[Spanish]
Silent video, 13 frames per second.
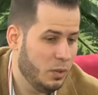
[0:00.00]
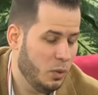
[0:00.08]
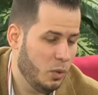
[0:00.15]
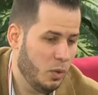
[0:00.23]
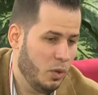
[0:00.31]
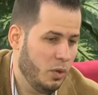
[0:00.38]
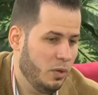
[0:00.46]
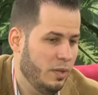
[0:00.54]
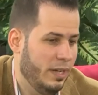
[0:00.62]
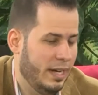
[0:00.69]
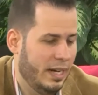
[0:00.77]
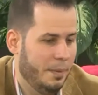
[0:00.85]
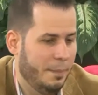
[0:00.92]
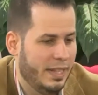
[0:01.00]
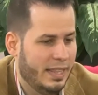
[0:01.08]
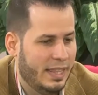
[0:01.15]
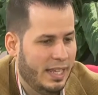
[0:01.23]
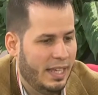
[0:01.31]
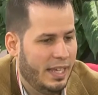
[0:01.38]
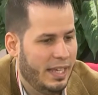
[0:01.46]
no.
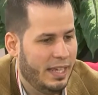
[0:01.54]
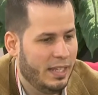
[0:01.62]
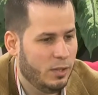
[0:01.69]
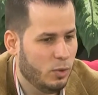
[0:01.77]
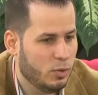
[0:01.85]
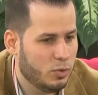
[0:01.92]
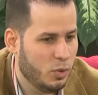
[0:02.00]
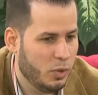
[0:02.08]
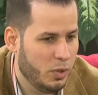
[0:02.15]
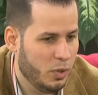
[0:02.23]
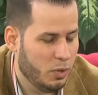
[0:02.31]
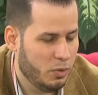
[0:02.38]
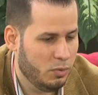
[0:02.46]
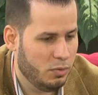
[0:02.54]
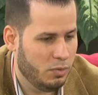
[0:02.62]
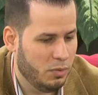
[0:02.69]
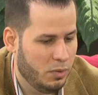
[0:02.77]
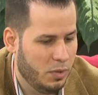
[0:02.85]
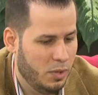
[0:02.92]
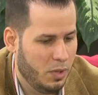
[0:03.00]
Realmente todo surgió
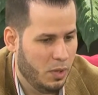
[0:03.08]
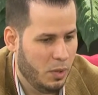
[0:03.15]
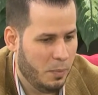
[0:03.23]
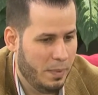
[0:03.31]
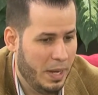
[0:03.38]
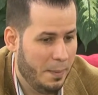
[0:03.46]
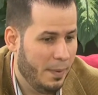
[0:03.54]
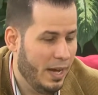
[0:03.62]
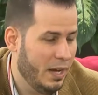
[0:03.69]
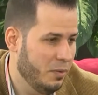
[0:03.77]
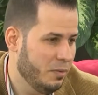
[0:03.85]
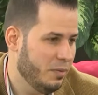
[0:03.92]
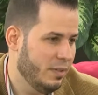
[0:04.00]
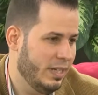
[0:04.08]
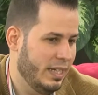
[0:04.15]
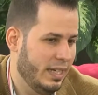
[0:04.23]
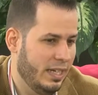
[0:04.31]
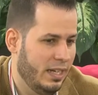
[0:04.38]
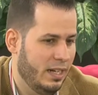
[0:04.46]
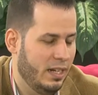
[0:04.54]
con mi hermano,
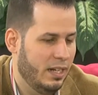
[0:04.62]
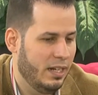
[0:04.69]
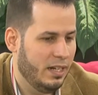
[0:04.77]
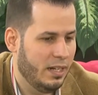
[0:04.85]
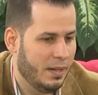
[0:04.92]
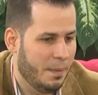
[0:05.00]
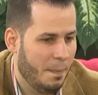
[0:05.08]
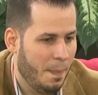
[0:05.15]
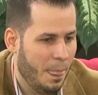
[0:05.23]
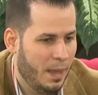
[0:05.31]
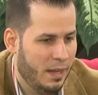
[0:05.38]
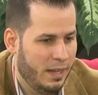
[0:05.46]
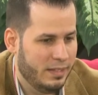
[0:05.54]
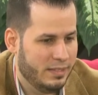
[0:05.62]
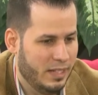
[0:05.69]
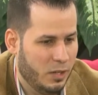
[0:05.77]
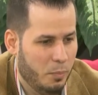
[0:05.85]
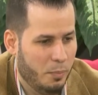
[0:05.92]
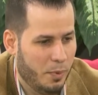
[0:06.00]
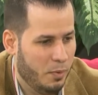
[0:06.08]
que él se
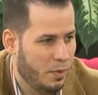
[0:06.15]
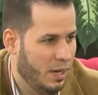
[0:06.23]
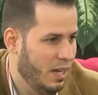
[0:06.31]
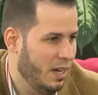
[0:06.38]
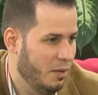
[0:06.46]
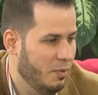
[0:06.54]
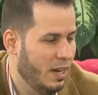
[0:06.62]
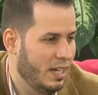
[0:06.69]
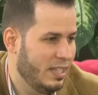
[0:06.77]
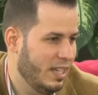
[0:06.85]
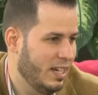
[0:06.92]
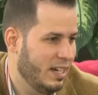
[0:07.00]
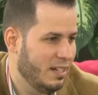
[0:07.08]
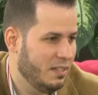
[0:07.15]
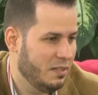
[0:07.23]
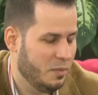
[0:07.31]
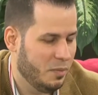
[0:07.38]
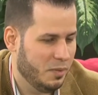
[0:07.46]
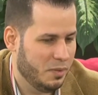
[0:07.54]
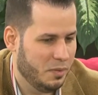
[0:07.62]
compró una, guitarra
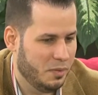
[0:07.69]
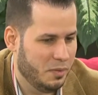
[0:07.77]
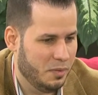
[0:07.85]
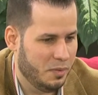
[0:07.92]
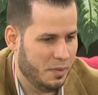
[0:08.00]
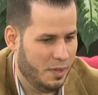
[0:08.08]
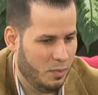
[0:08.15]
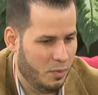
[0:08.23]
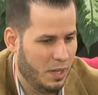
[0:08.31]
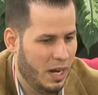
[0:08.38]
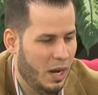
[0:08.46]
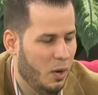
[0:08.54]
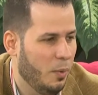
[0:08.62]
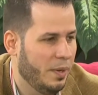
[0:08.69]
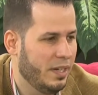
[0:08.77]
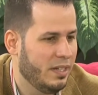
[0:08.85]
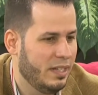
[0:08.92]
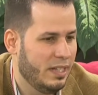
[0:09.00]
cuando, era joven.